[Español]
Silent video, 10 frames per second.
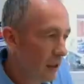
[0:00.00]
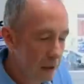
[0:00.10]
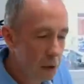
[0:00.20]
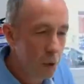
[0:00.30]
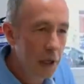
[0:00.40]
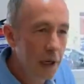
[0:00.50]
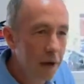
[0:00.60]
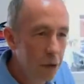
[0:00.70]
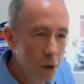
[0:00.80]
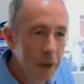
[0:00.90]
Es una
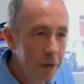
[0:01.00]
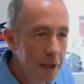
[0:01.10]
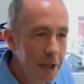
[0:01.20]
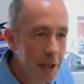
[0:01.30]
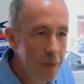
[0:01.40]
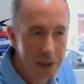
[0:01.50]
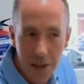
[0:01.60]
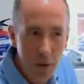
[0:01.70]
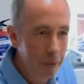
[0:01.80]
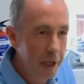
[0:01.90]
forma divertida de pasar
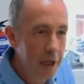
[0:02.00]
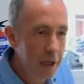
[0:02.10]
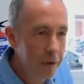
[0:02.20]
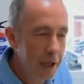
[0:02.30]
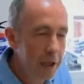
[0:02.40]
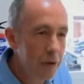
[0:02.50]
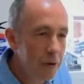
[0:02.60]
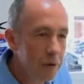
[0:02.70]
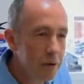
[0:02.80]
una mañana de verano.